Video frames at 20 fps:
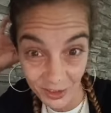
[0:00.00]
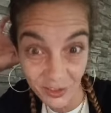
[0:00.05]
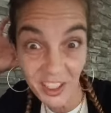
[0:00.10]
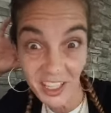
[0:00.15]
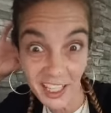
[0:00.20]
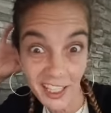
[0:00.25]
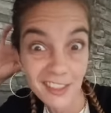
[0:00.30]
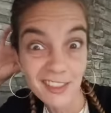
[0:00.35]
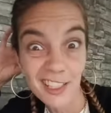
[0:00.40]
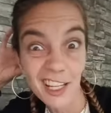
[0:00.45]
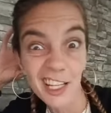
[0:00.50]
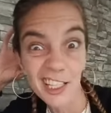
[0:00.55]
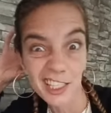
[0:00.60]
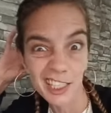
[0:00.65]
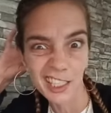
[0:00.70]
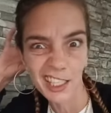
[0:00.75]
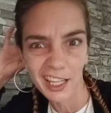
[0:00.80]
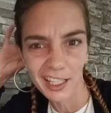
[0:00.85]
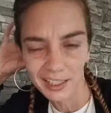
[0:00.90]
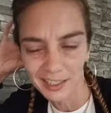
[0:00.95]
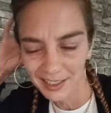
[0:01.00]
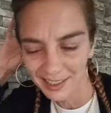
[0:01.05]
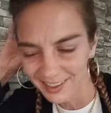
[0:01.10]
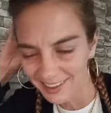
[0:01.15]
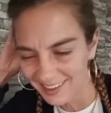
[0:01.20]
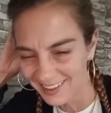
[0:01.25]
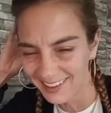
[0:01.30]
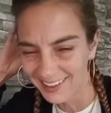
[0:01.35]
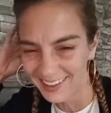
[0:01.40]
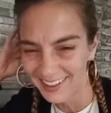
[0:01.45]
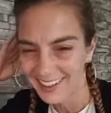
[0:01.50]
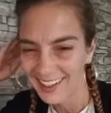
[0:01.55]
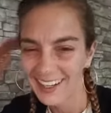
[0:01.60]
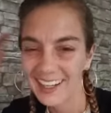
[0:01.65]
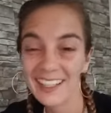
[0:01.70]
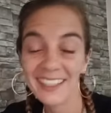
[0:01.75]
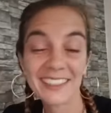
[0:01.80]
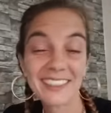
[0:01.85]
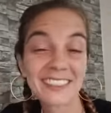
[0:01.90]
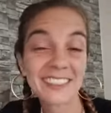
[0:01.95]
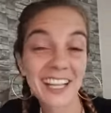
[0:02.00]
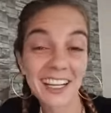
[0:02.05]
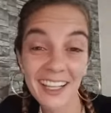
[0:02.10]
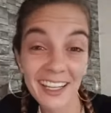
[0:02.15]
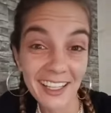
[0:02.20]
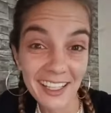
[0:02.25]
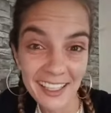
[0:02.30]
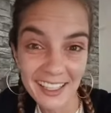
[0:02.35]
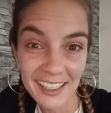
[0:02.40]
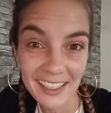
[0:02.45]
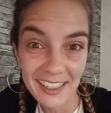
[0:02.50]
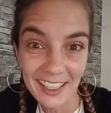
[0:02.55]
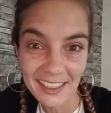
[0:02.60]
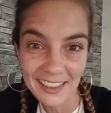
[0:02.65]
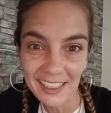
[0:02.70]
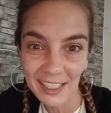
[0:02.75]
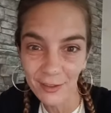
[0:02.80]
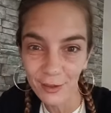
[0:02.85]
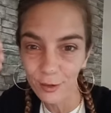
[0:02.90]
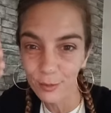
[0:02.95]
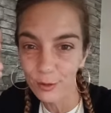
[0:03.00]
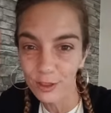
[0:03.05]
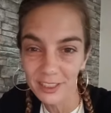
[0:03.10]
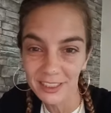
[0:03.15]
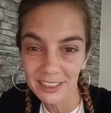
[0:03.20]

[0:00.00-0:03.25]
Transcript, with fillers: vais tester un de ces quatre. S'il y a quelqu'un qui teste avant moi,